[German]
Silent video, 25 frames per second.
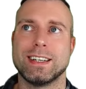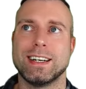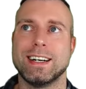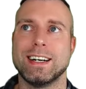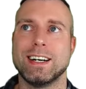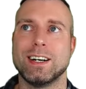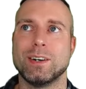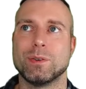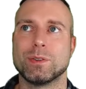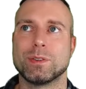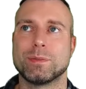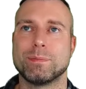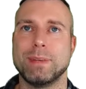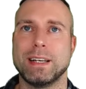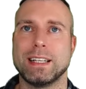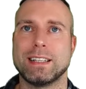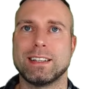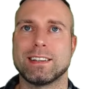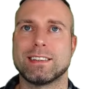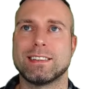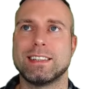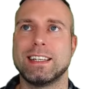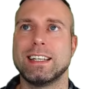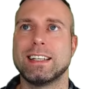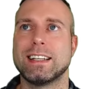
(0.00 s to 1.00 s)
äh, und
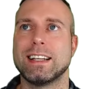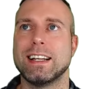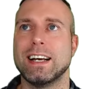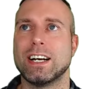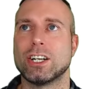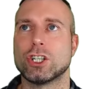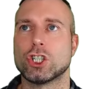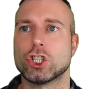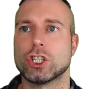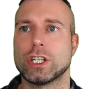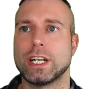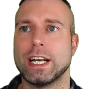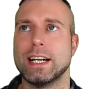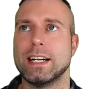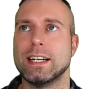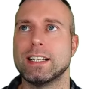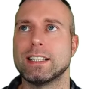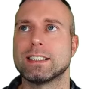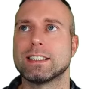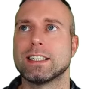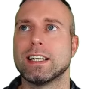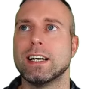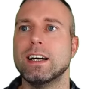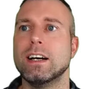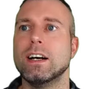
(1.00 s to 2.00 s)
Metatitel
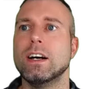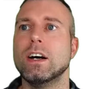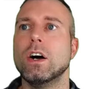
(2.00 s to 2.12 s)
erstellt.